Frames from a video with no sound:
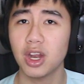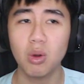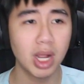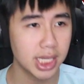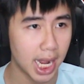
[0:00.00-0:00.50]
nó
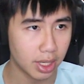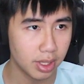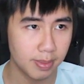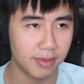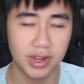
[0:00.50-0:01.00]
không ai trả thôi
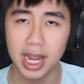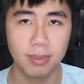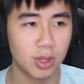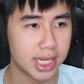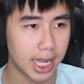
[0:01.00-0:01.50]
nhưng mà Việt Nam
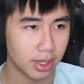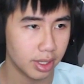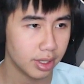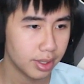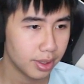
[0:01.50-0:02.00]
thật trả thôi
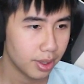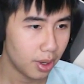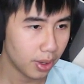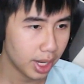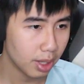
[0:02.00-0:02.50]

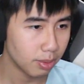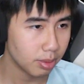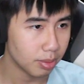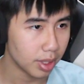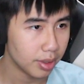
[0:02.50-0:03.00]
Ok, tiếp
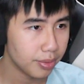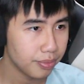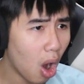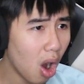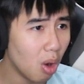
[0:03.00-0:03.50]
tục nào
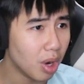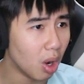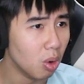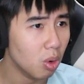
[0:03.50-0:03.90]
Oh no